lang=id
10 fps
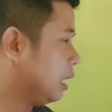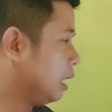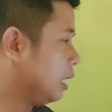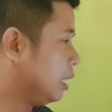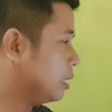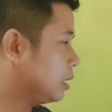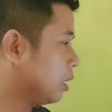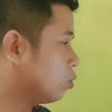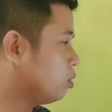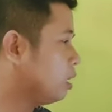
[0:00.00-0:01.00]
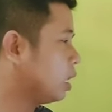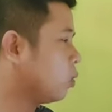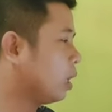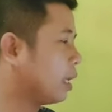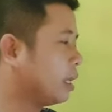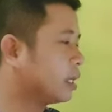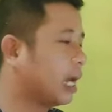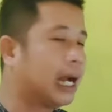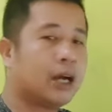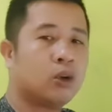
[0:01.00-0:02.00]
uh, eh, 1 Januari
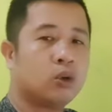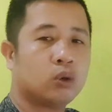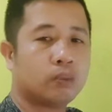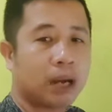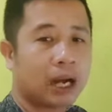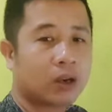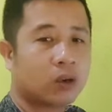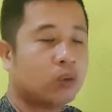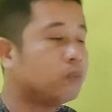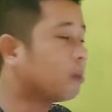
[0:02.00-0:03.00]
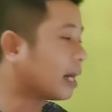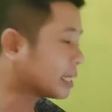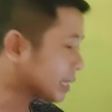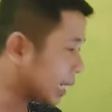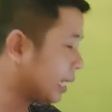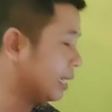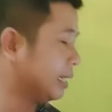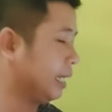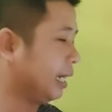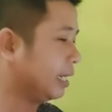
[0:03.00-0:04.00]
tahun baru Masehi.
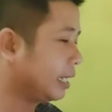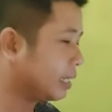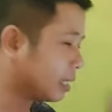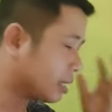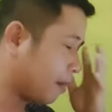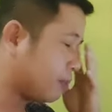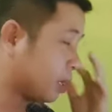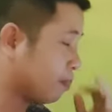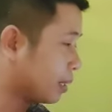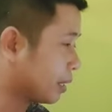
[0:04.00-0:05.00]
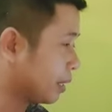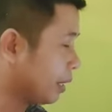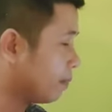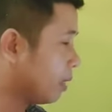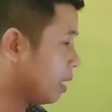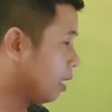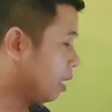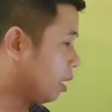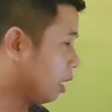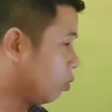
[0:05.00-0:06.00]
Ya ini tetap sepertinya.
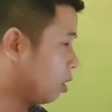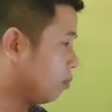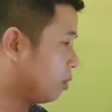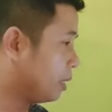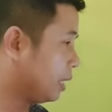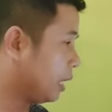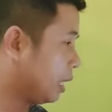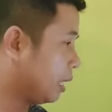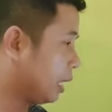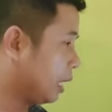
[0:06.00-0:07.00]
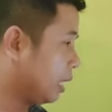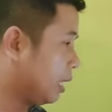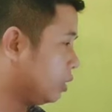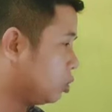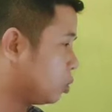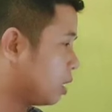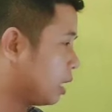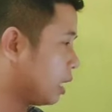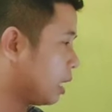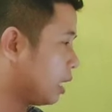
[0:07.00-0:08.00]
Lalu kemudian ada
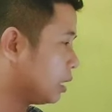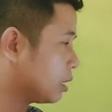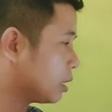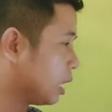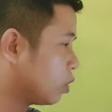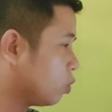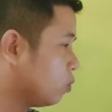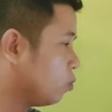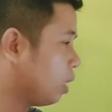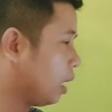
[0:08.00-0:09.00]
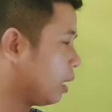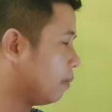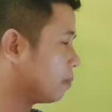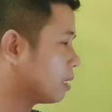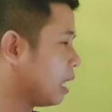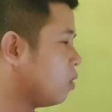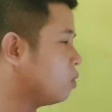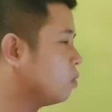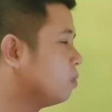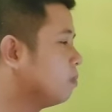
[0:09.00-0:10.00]
juga satu Muharram
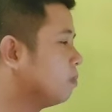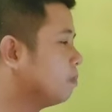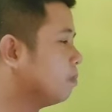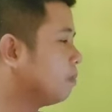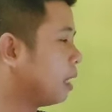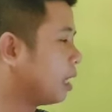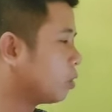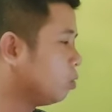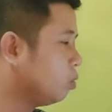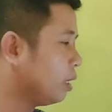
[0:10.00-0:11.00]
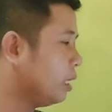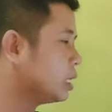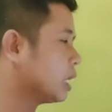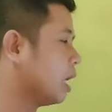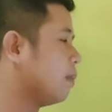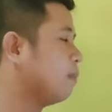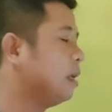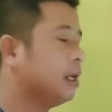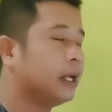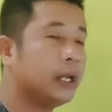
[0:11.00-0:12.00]
tahun baru Islam
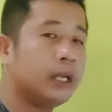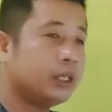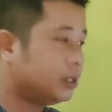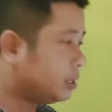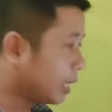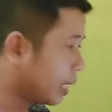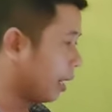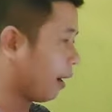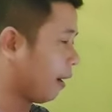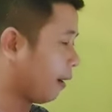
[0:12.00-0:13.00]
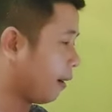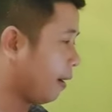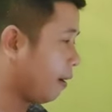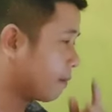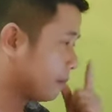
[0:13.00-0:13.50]
Hijriah. Ya,